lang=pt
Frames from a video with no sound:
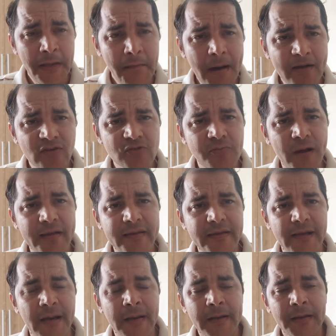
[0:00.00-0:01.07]
Marcos
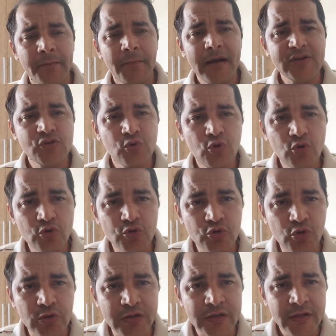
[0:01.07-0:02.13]
Bahia, mas o
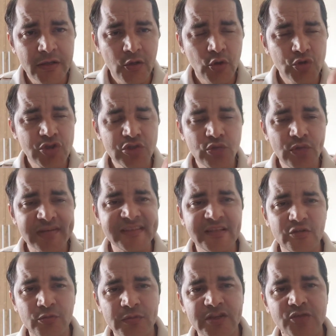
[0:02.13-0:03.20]
controle continua
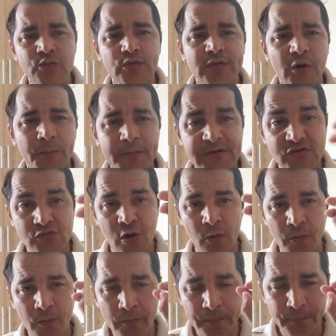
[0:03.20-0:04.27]
sendo o mesmo? Não,
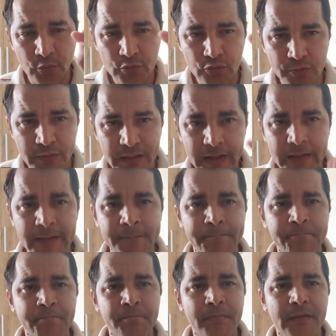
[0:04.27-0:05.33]
pessoal, um ponto
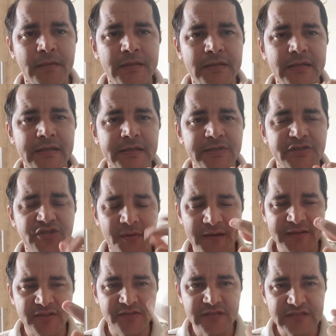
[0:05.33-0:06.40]
bem é,
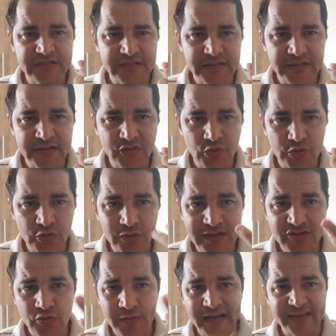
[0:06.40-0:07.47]
chamativo desse, desse conteúdo é
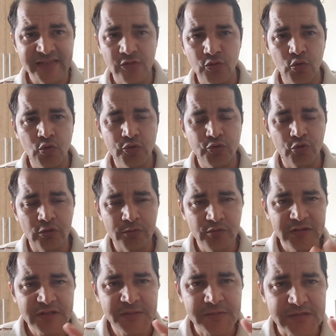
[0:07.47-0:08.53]
sobre a questão do controle.
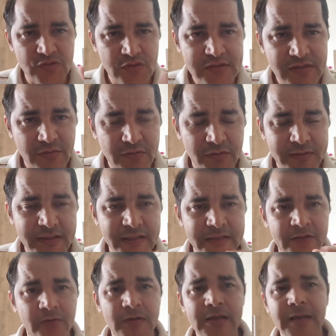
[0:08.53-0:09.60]
Muitas pessoas não estão
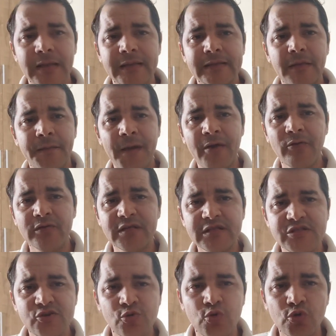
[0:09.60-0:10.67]
entendendo. Tá perguntando
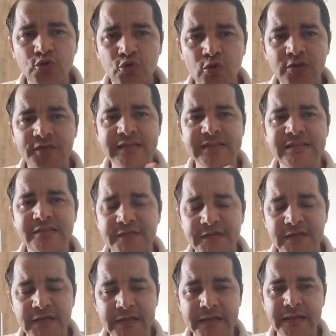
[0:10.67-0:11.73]
se o controle vai
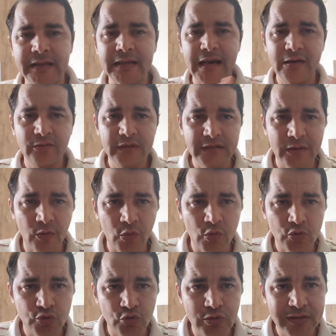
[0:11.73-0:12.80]
servir. Claro que não, o
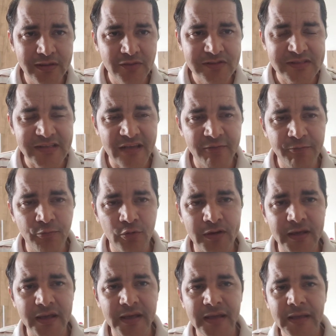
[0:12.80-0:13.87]
controle não serve
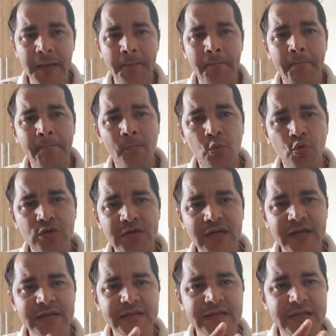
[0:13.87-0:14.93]
porque
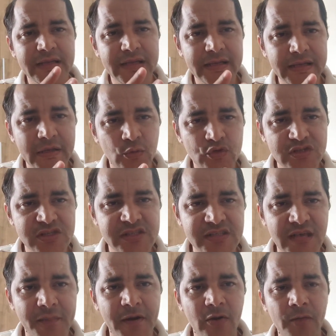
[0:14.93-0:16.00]
muda é, o
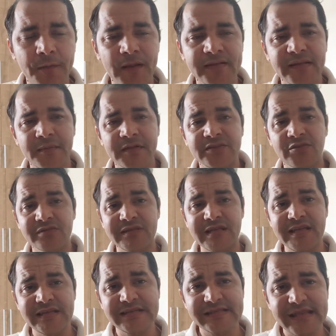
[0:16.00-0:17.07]
sistema completamente. Então
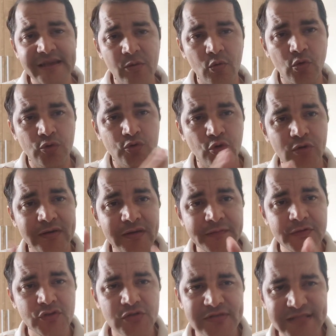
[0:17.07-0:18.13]
tem que ser o controle da
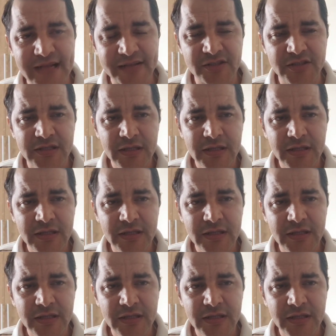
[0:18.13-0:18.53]
VisionSat.